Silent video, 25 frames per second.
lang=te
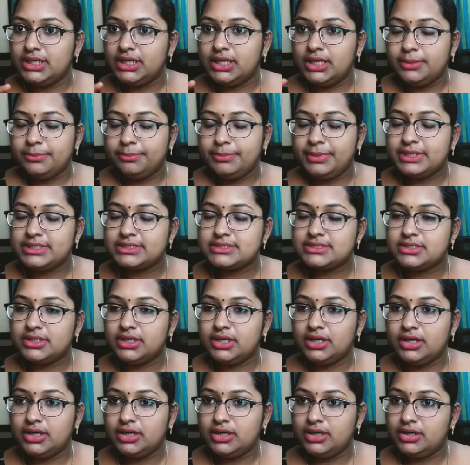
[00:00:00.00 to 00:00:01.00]
పిక్స్
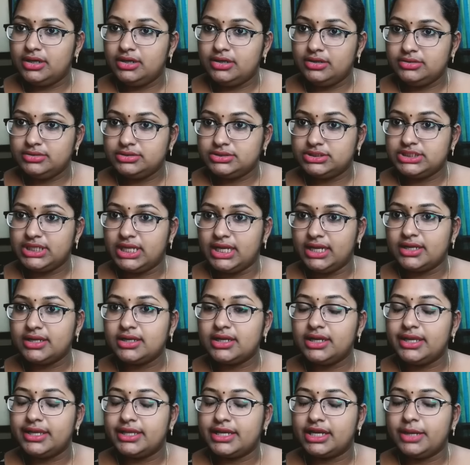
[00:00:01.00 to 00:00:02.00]
చాలా
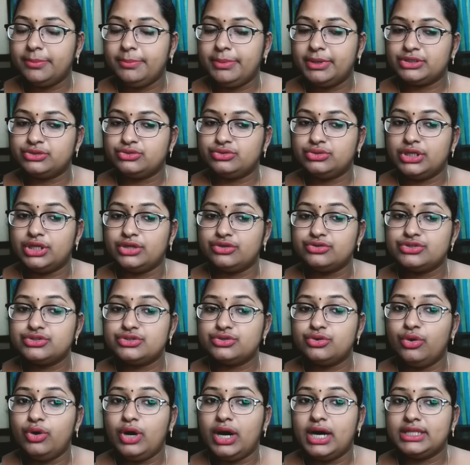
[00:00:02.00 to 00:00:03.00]
క్లియర్గా పెడుతున్నారు సో
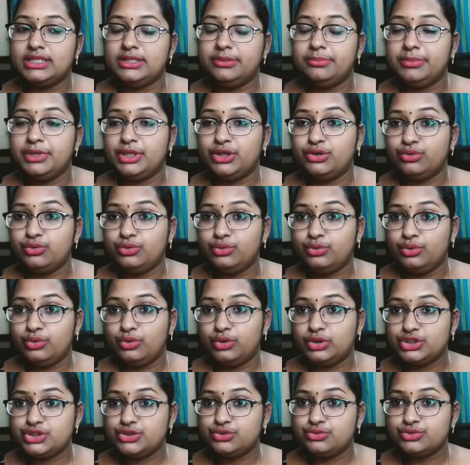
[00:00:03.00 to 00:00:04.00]
అది మీరు
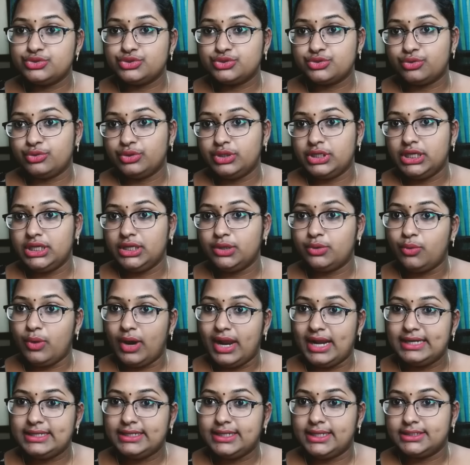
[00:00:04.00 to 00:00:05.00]
చూసుకొని
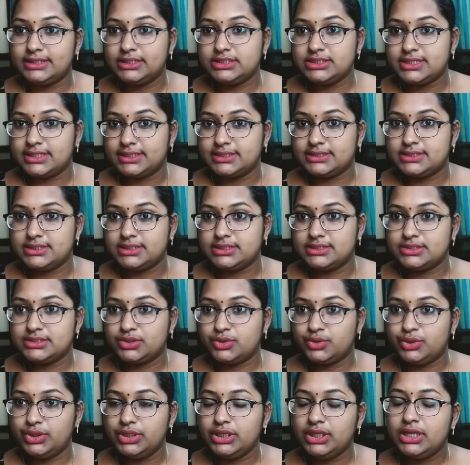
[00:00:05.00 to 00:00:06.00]
క్వాలిటీ అది చెక్
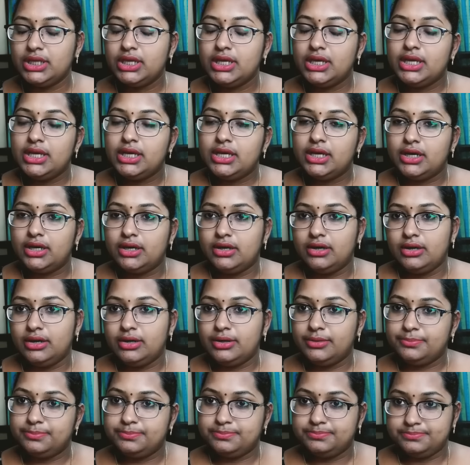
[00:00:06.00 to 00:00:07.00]
చేసుకొని
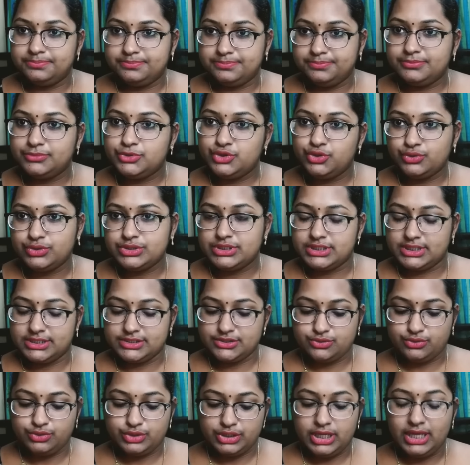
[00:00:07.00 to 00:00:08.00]
చూస్
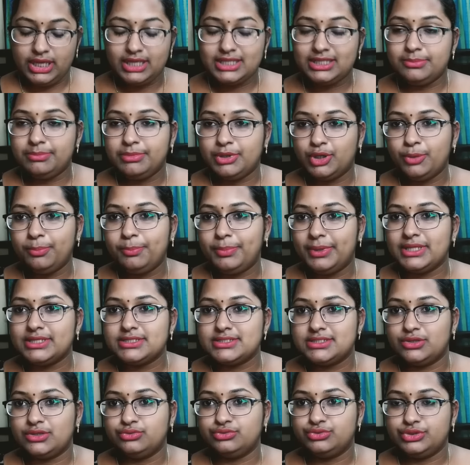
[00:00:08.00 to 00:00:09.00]
చేసుకుంటే అది మీకు ప్లస్
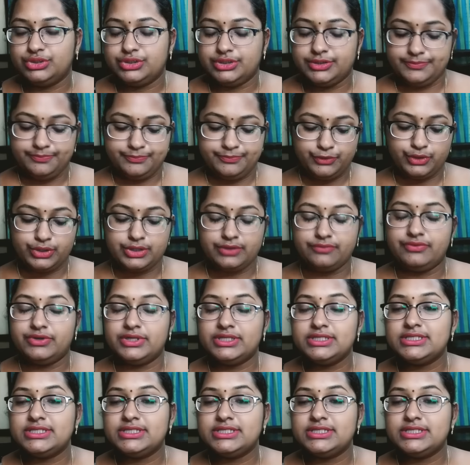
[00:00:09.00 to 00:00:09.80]
అవుతుంది ఓకే ఫ్రెండ్స్